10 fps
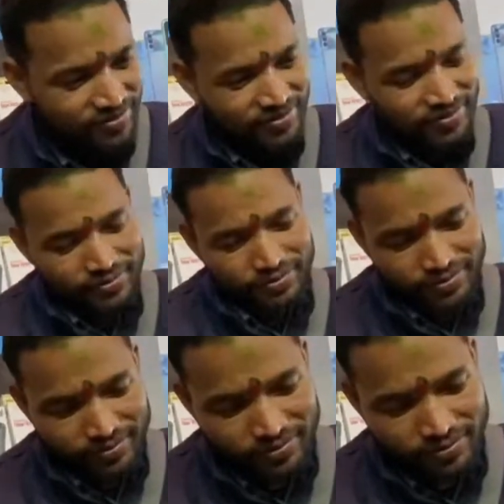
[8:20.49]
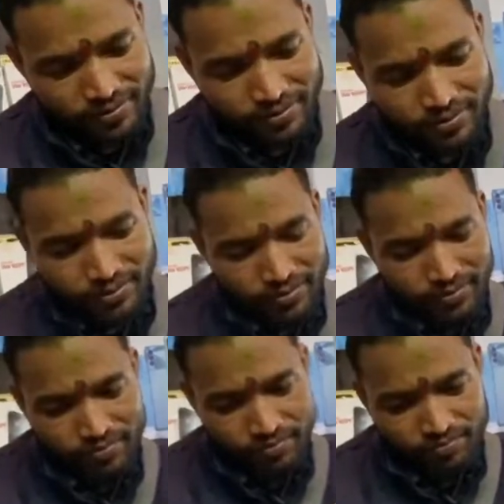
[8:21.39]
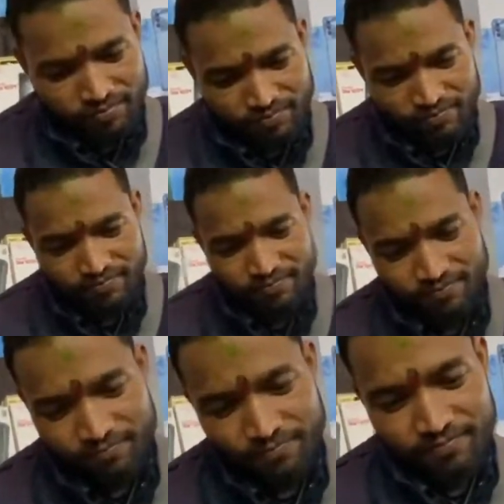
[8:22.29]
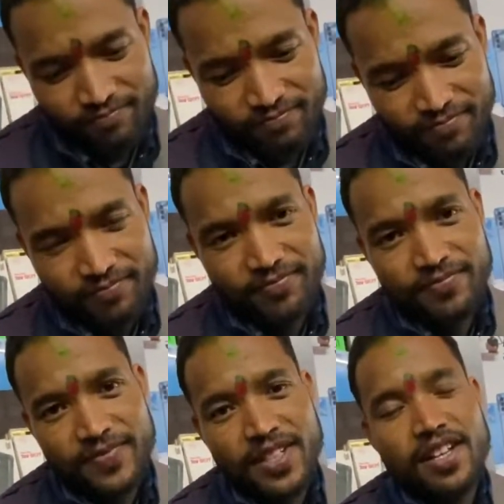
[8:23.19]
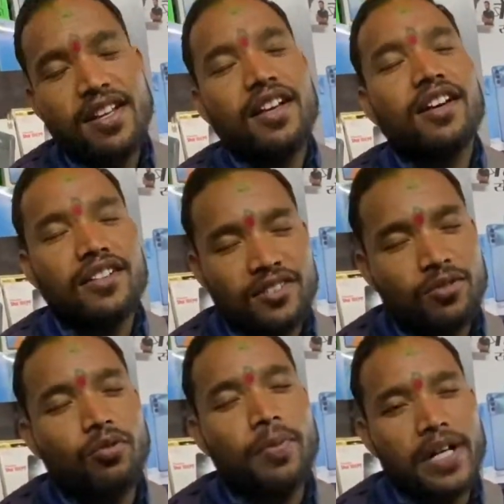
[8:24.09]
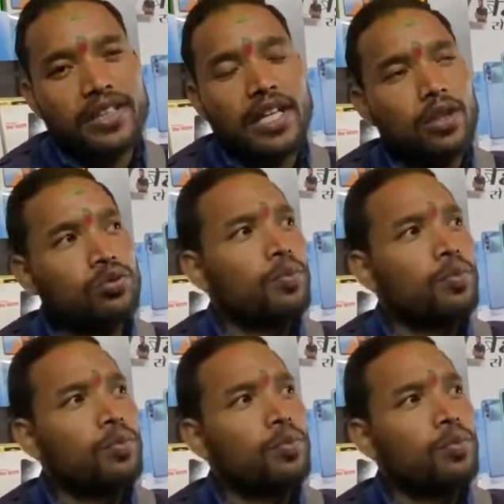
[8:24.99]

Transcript: किसी को तुम जबरदस्ती तुम रंग लगा दोगे कोई झगड़ा करेगा तुम्हारा साथ आओ बात है जो